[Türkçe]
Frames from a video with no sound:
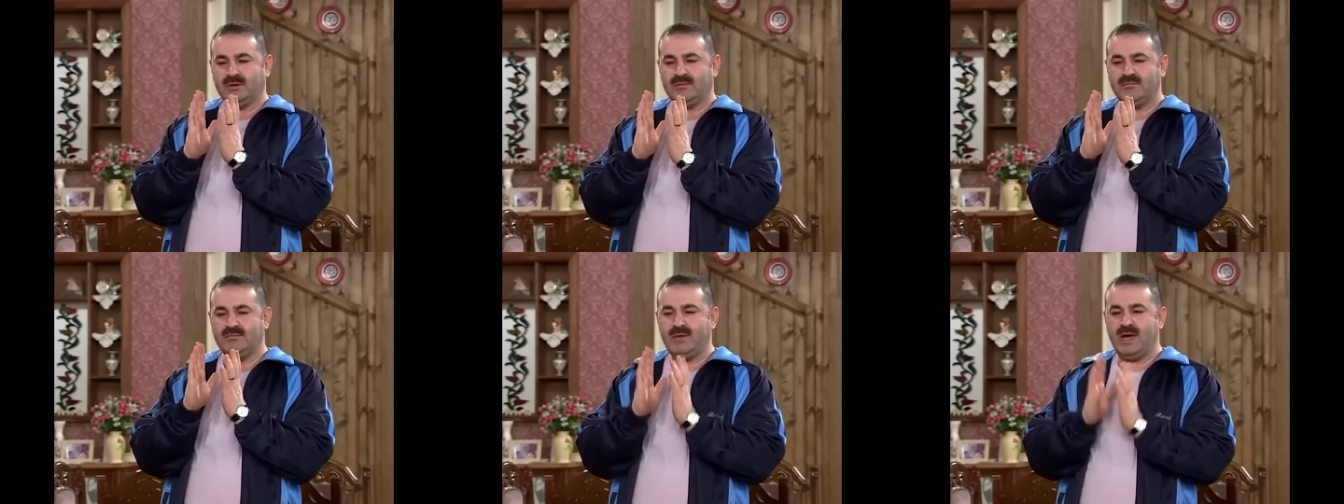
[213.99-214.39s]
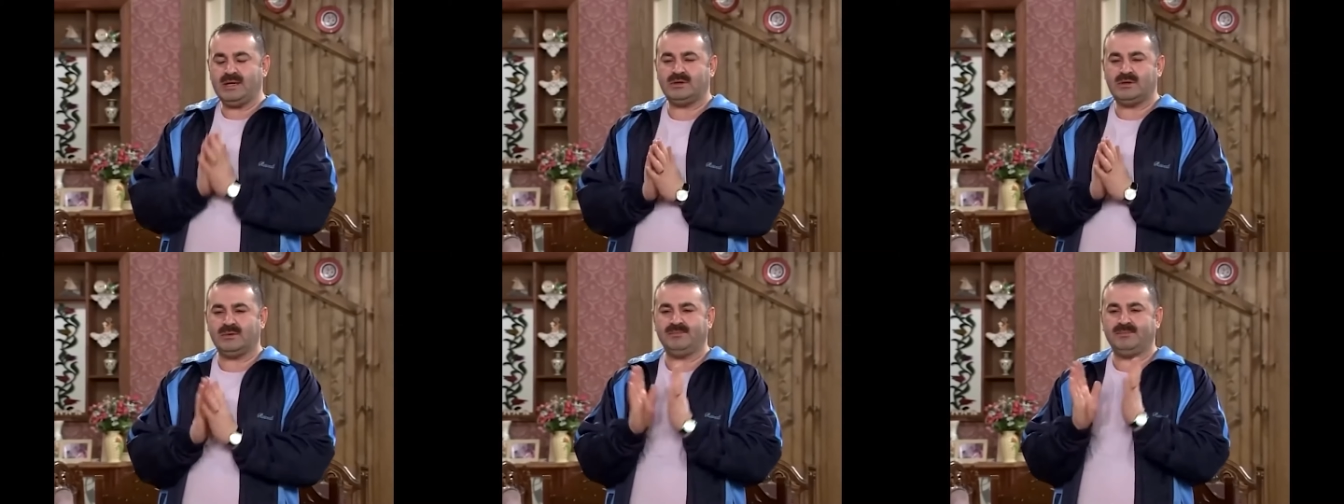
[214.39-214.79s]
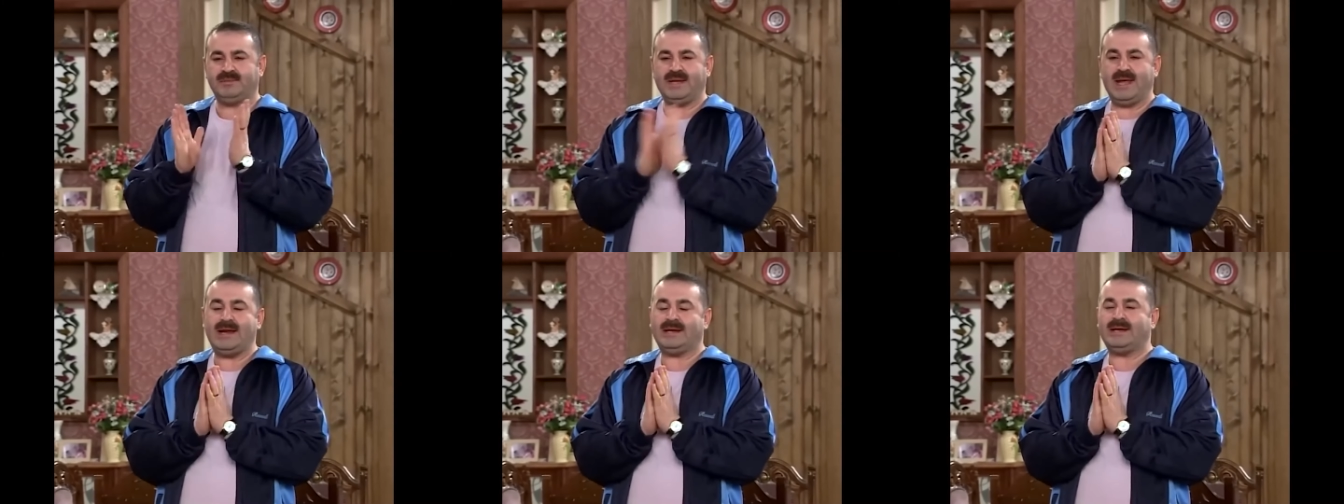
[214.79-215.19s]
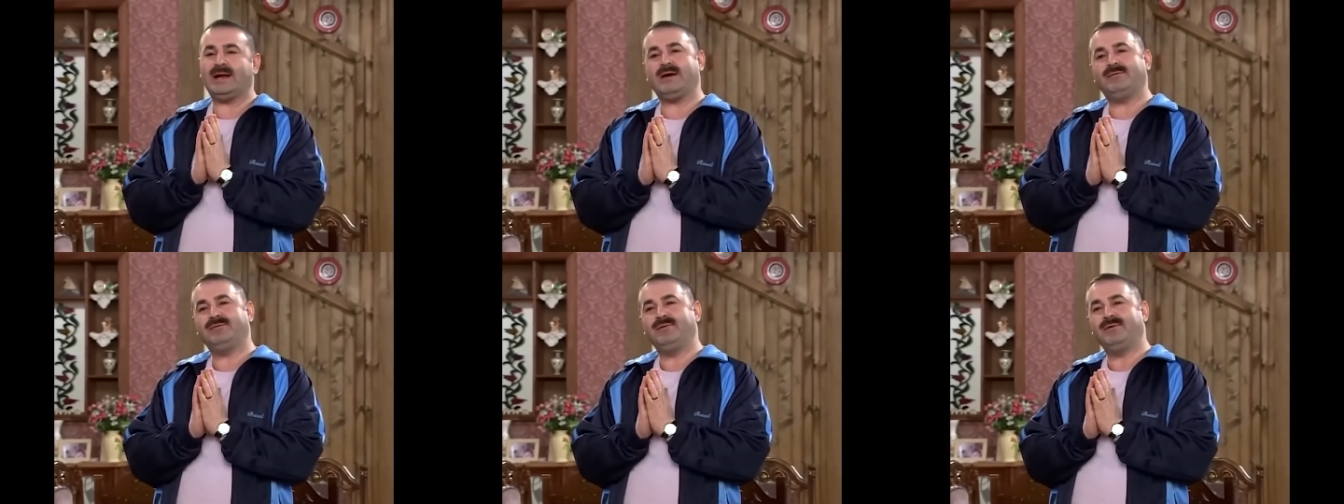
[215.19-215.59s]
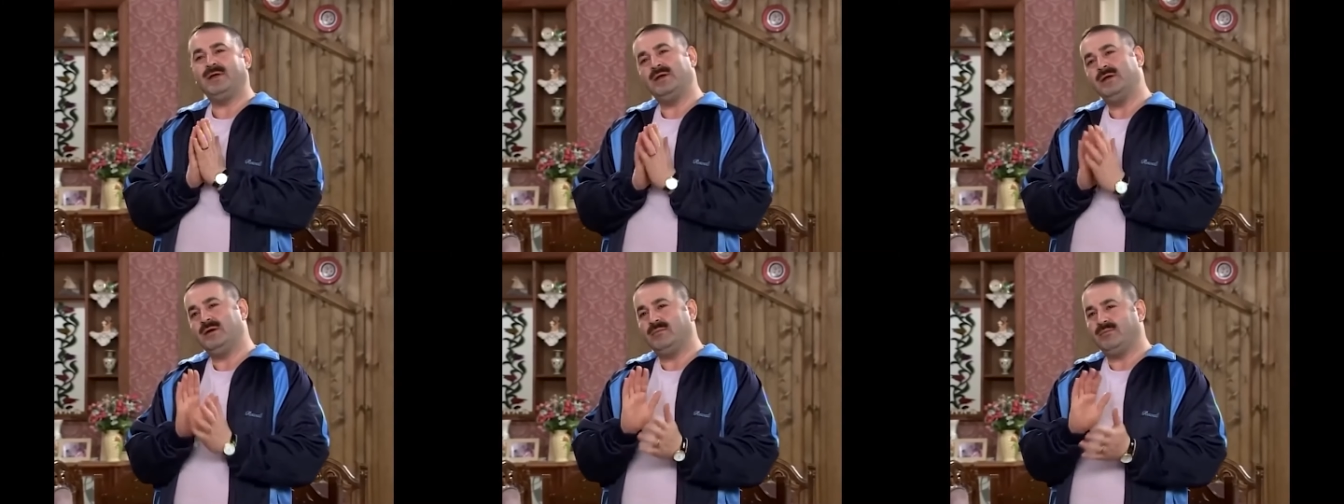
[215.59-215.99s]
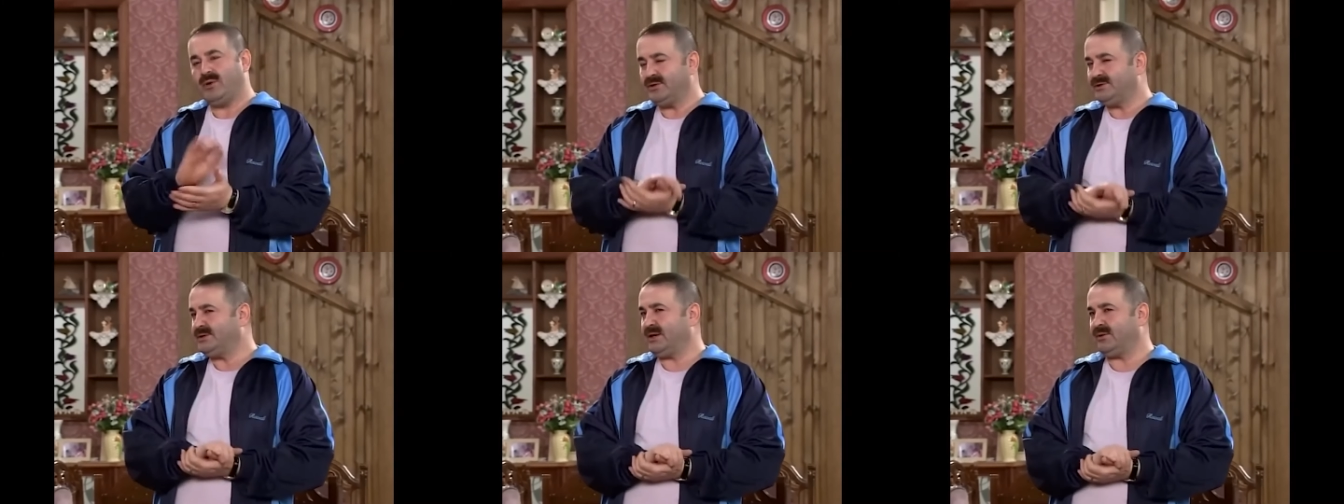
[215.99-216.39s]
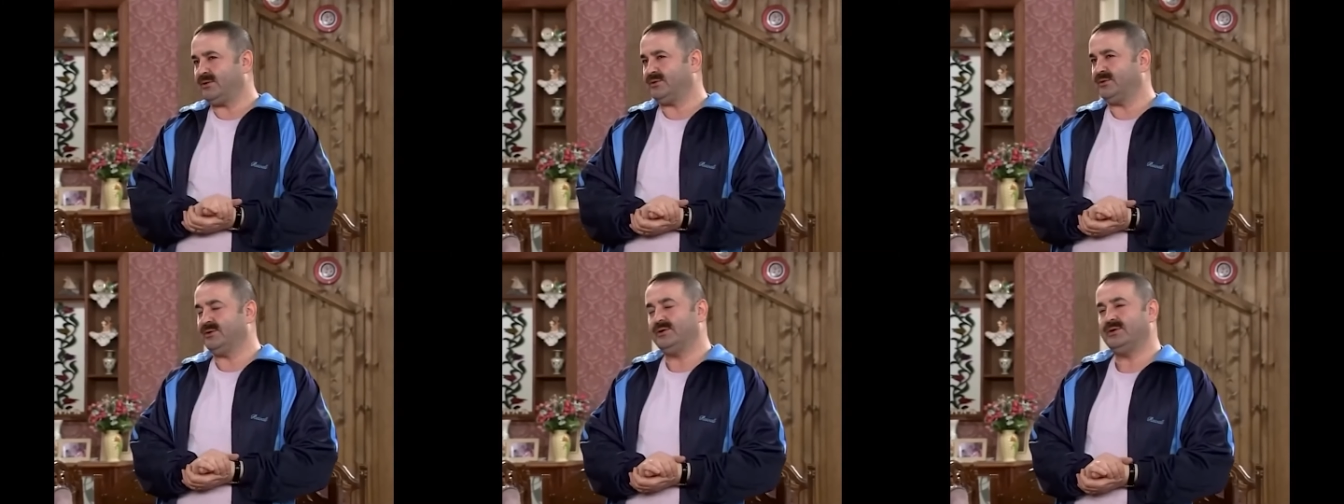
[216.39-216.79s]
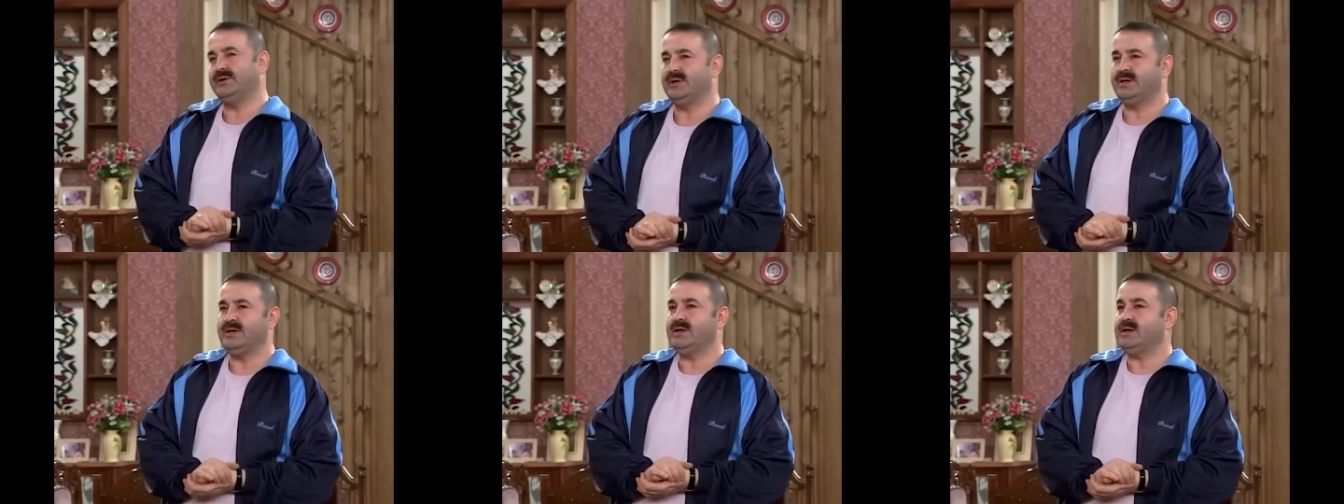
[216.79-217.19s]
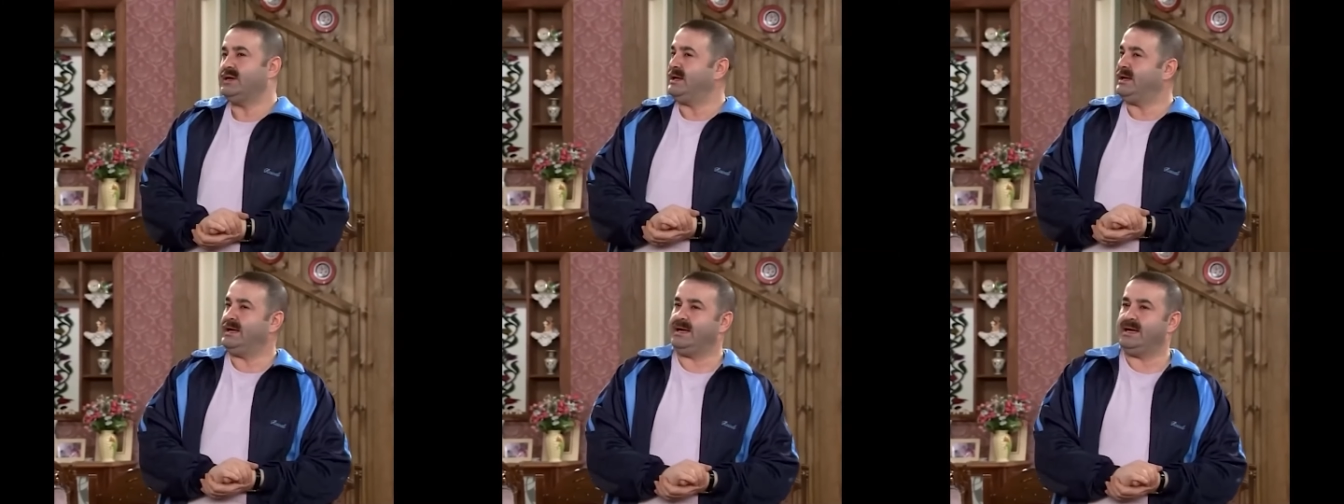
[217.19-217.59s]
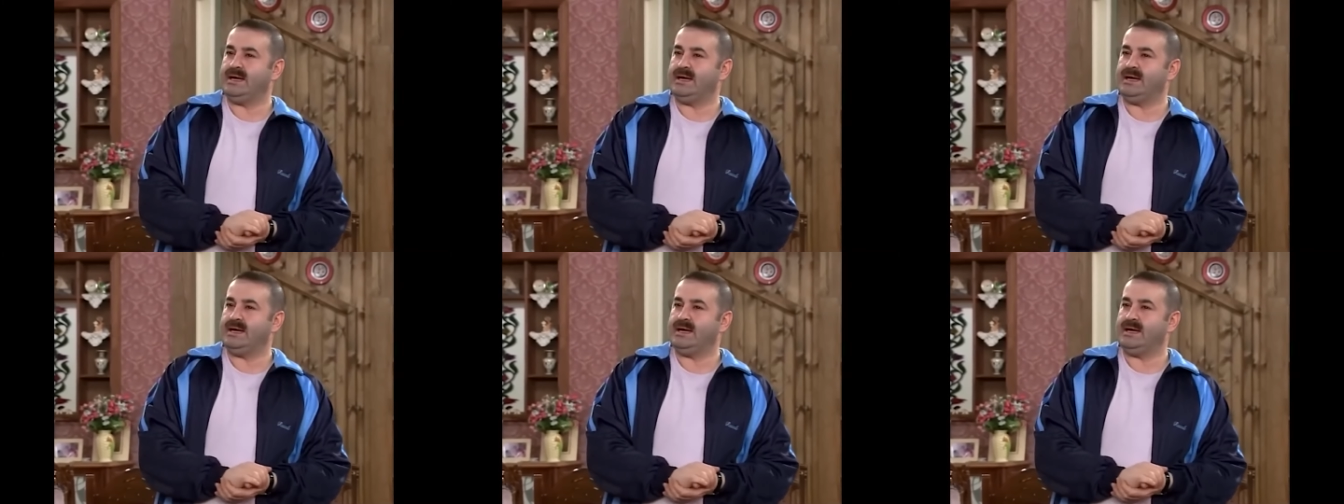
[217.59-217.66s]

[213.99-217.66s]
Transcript: mektup, telgraf, posta kodu, e,